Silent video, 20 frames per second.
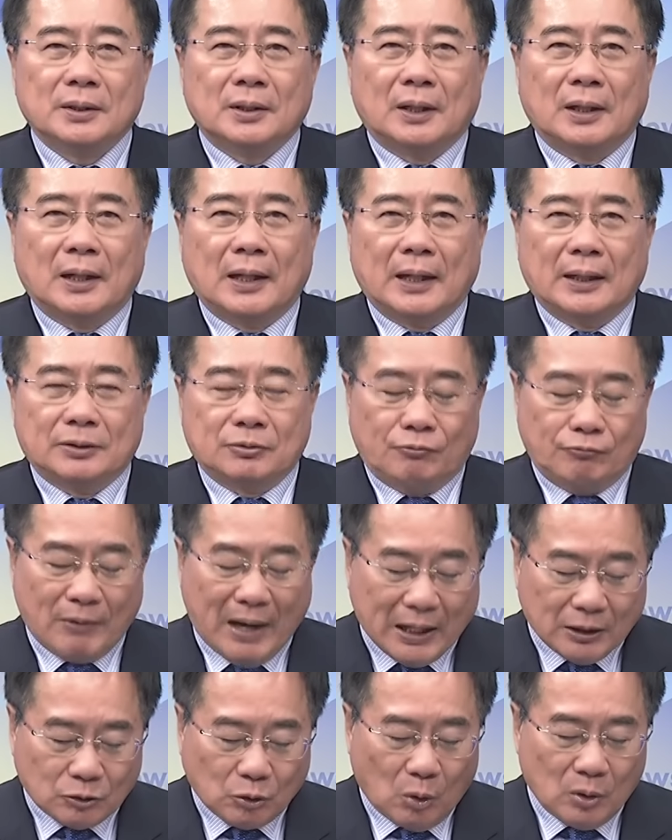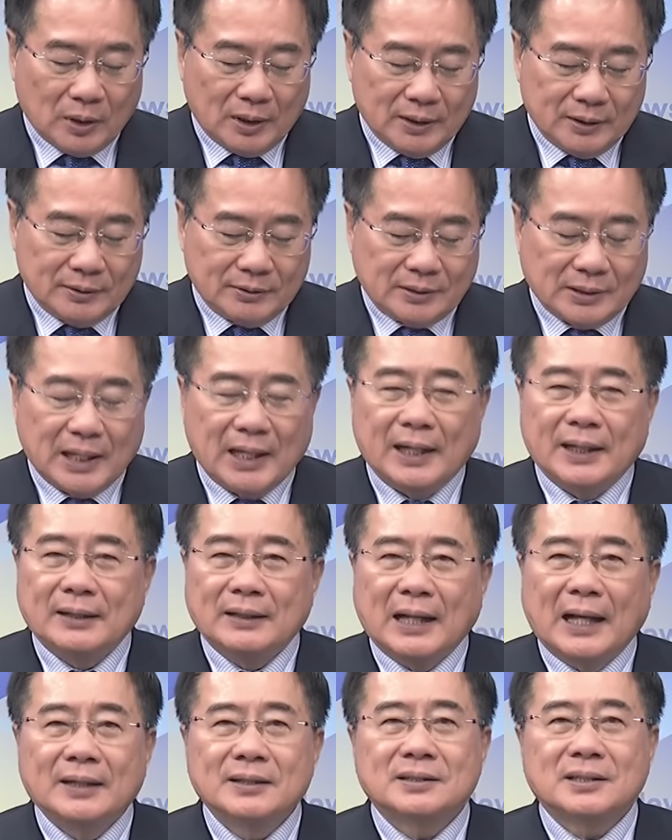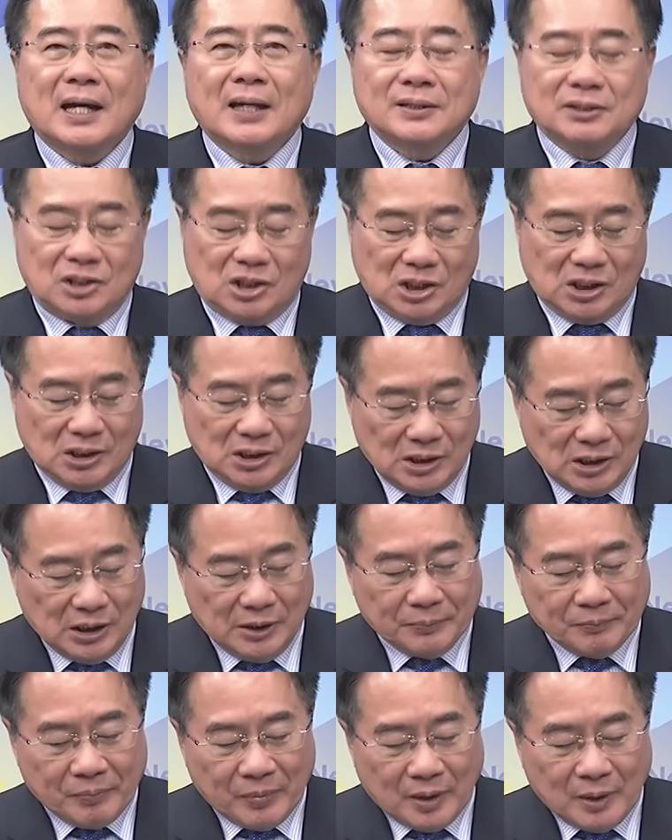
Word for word: 啊，发动了在南昌起义，